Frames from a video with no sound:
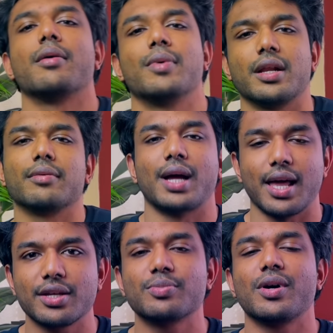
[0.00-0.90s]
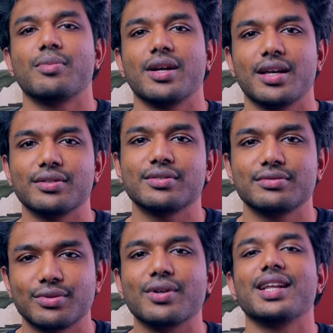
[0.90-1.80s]
మరి హరీష్ బాబు గారు
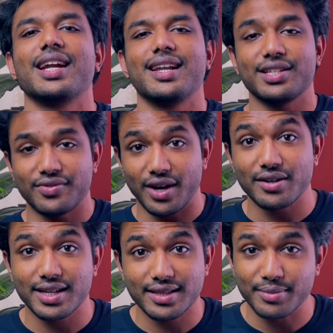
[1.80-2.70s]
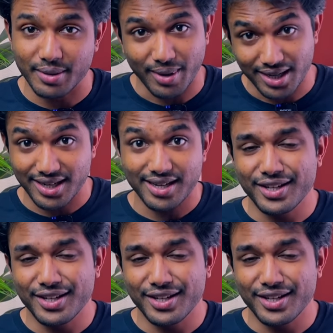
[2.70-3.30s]
ట్వంటీ ఎయిట్ డేస్ ఫాలో అయితే మరి పడరా